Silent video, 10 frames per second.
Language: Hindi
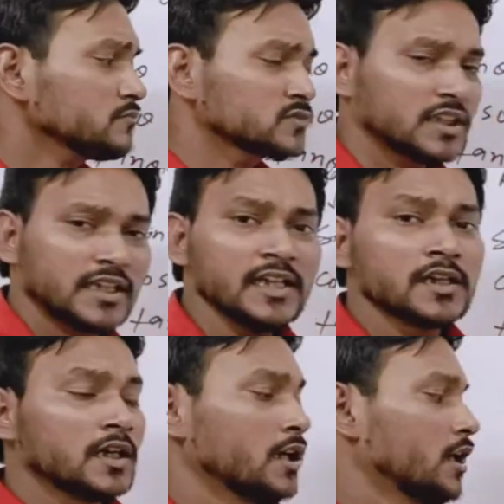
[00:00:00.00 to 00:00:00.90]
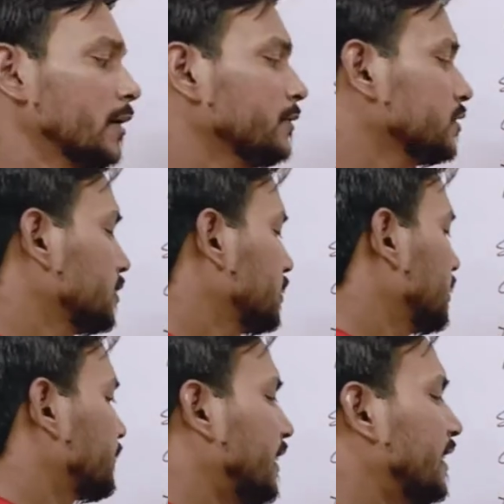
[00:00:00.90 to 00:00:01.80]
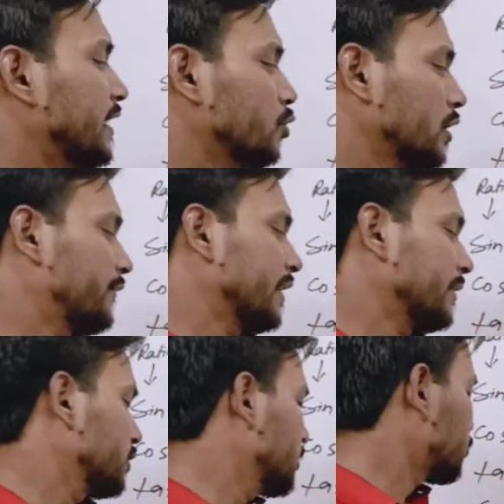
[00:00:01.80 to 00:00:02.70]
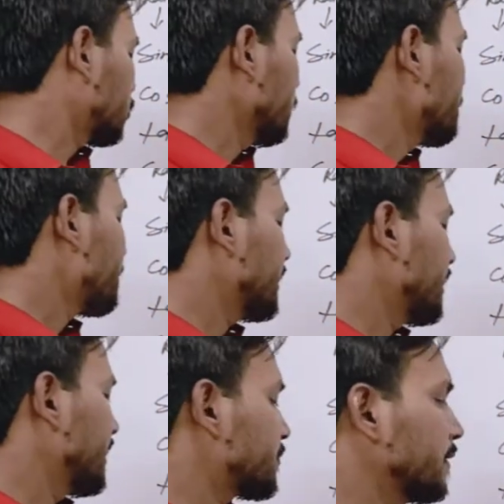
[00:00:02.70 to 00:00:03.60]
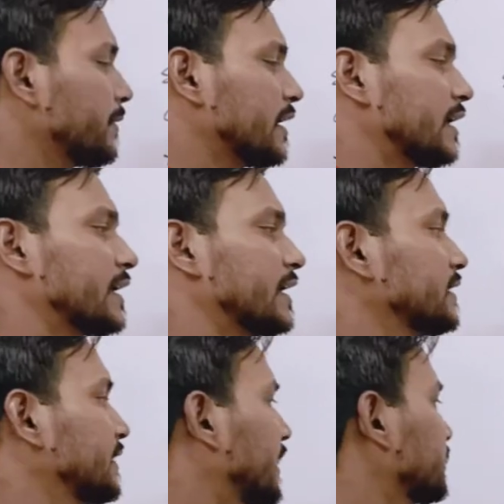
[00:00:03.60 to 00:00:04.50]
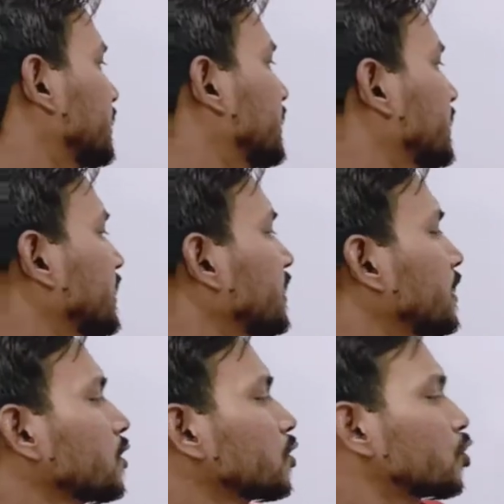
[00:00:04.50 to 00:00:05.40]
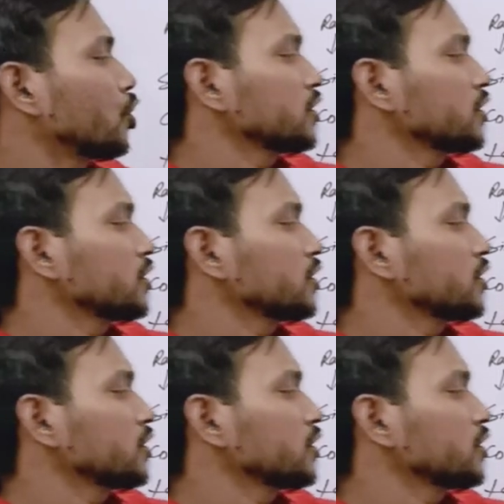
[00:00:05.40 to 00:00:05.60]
ठीक है अब इनफाइनाइट या नॉट डिफाइंड बोलिए उसको इसमें भी क्या करेंगे ध्यान से देखिएगा कॉस